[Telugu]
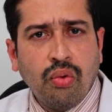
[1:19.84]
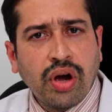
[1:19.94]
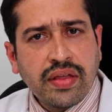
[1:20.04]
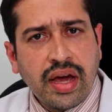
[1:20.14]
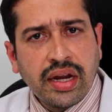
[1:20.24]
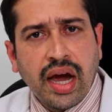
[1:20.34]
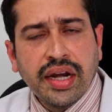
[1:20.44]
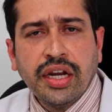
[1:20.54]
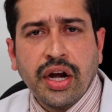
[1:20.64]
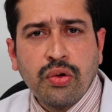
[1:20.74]
ఒకసారి
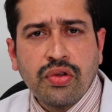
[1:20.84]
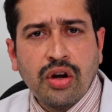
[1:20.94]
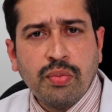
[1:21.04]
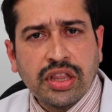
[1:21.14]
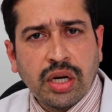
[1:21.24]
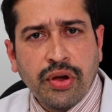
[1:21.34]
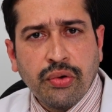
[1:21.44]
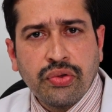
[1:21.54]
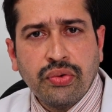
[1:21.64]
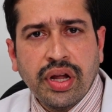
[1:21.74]
కానీ రెండుసార్లు మాత్రమే
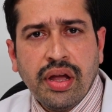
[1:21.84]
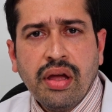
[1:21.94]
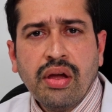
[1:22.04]
వస్తుంటే